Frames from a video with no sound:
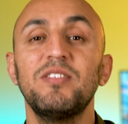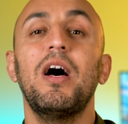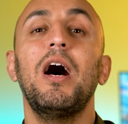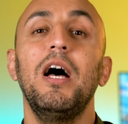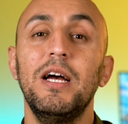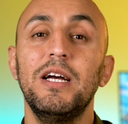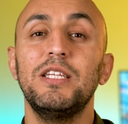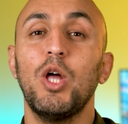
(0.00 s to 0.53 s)

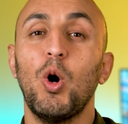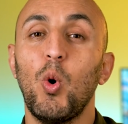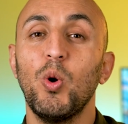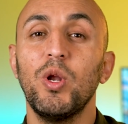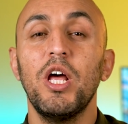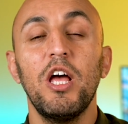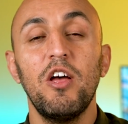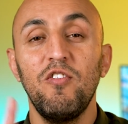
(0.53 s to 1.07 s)
صح انت
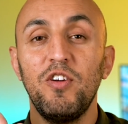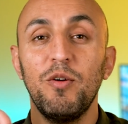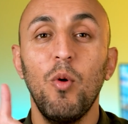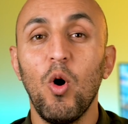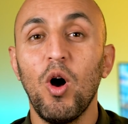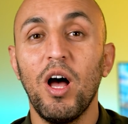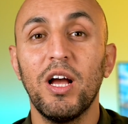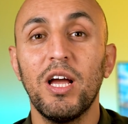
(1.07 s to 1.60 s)
هون في
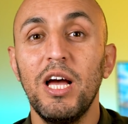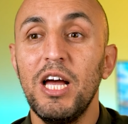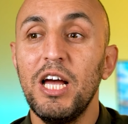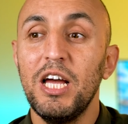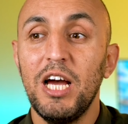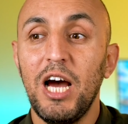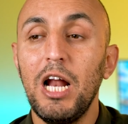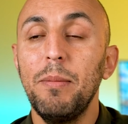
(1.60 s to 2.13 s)
مخك
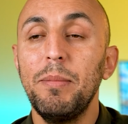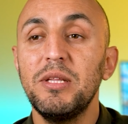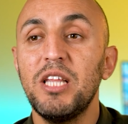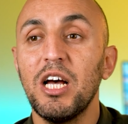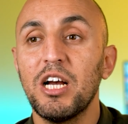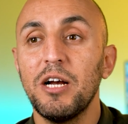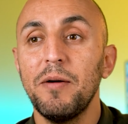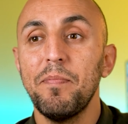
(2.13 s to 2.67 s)
هل
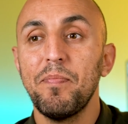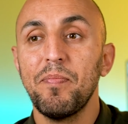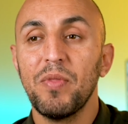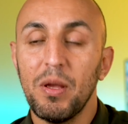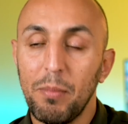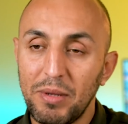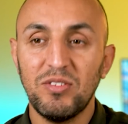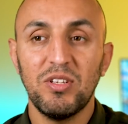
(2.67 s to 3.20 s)
بدك
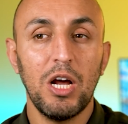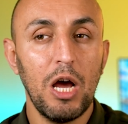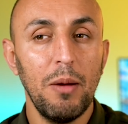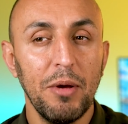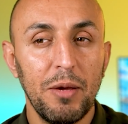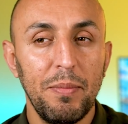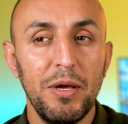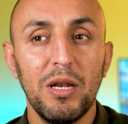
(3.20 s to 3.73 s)
بس
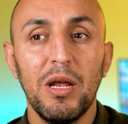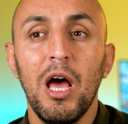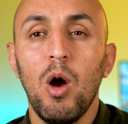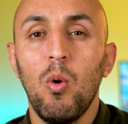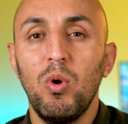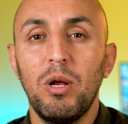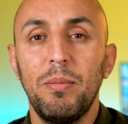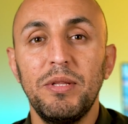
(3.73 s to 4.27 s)
رقم كبير
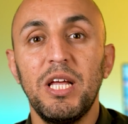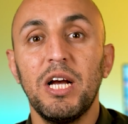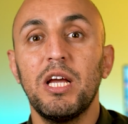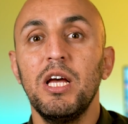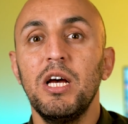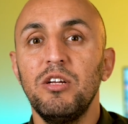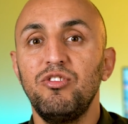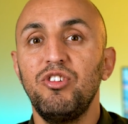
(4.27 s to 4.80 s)
ولا
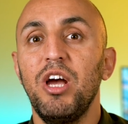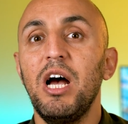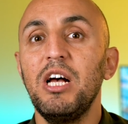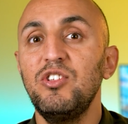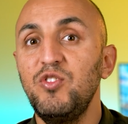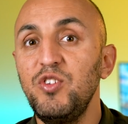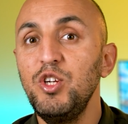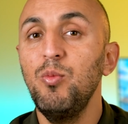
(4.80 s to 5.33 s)
بدك
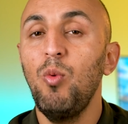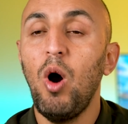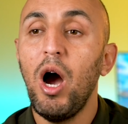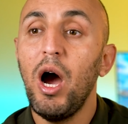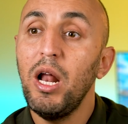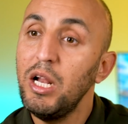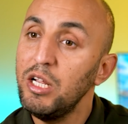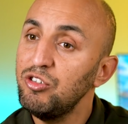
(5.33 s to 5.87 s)
جهاز فيه
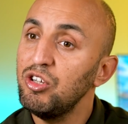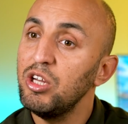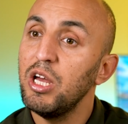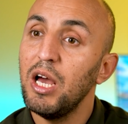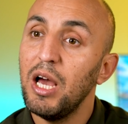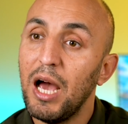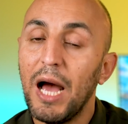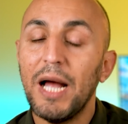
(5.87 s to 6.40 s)
معالج
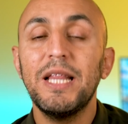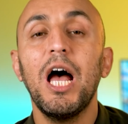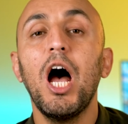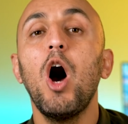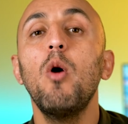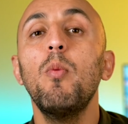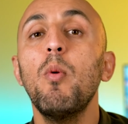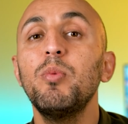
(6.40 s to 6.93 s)

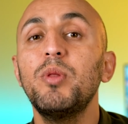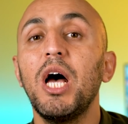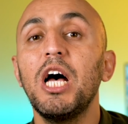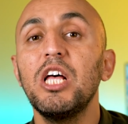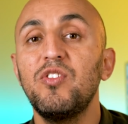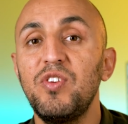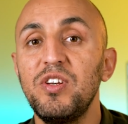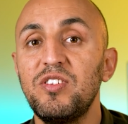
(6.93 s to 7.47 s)
اداؤه
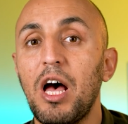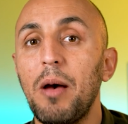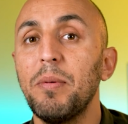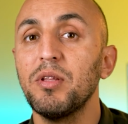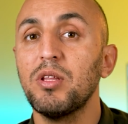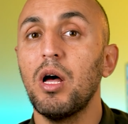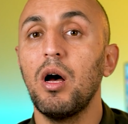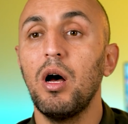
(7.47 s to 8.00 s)
ممتاز في سحب
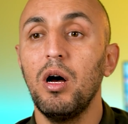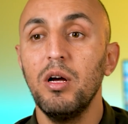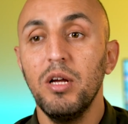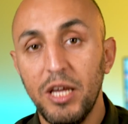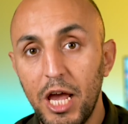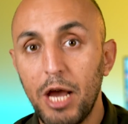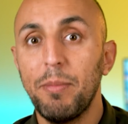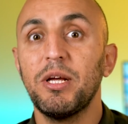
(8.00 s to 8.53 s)
الطاقه
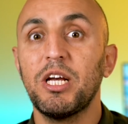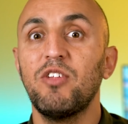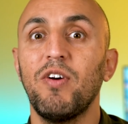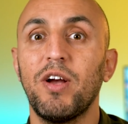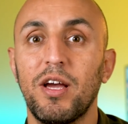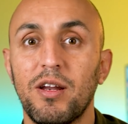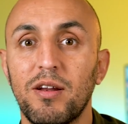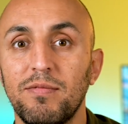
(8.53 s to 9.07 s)
هيك بدك
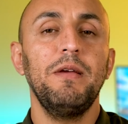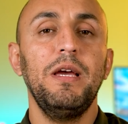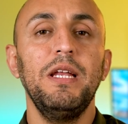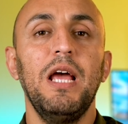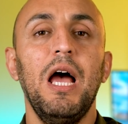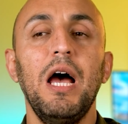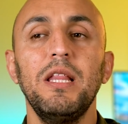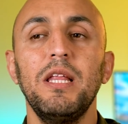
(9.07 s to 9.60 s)
تفكر
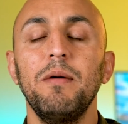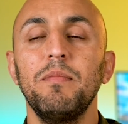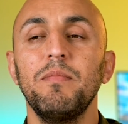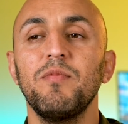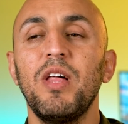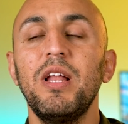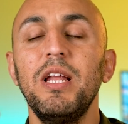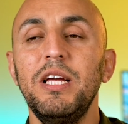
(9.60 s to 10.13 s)
يعني هذا
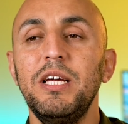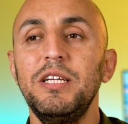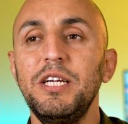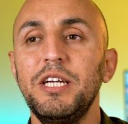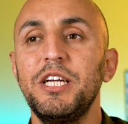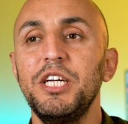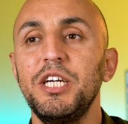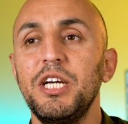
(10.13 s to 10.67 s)
ضل
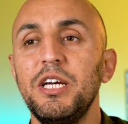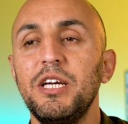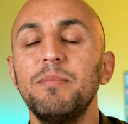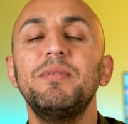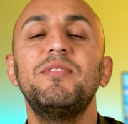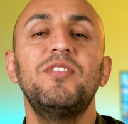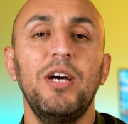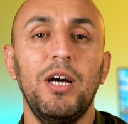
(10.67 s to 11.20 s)
نحكي
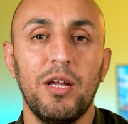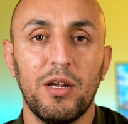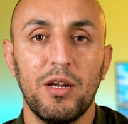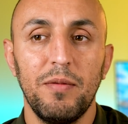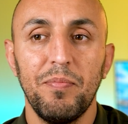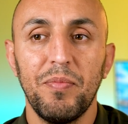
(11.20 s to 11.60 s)
بالسعر